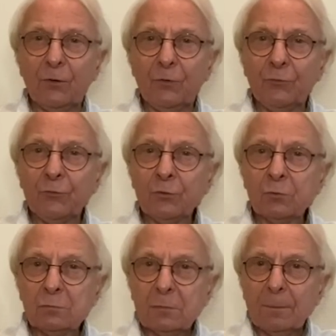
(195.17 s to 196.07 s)

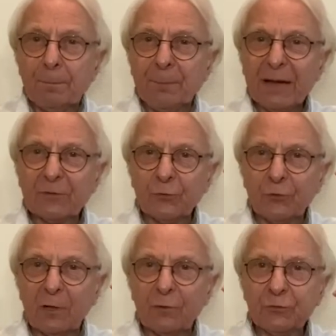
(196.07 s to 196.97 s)
nous perdons
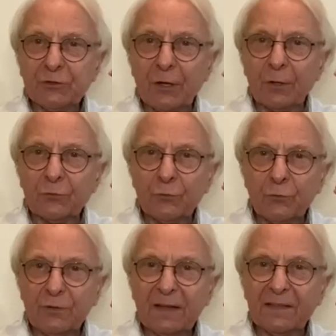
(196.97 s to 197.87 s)
de la hauteur, nous
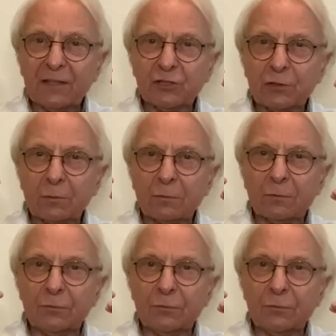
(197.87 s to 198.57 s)
nous desséchons,